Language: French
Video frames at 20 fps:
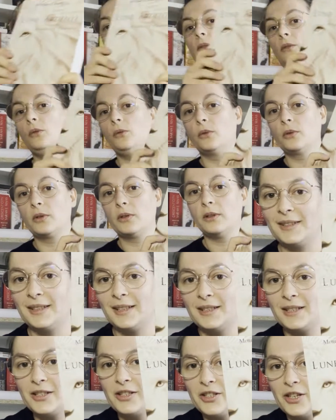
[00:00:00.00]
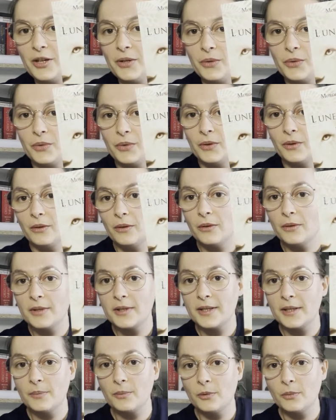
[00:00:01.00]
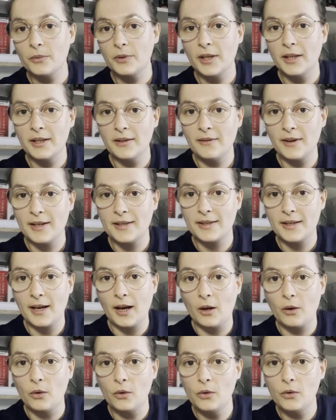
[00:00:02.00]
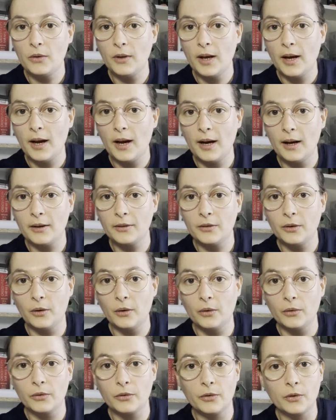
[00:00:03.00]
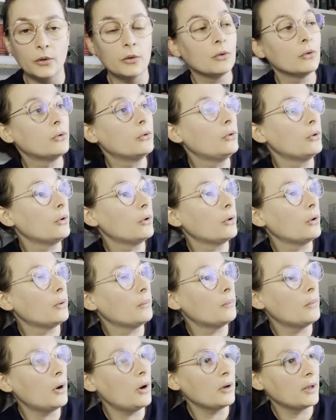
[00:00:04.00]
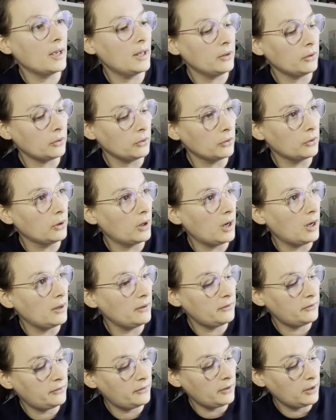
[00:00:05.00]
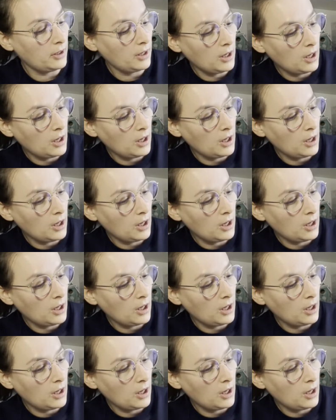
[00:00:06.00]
Donc, j'ai eu aussi pour mon anniversaire Lune Ardente de Morgan Rugraff,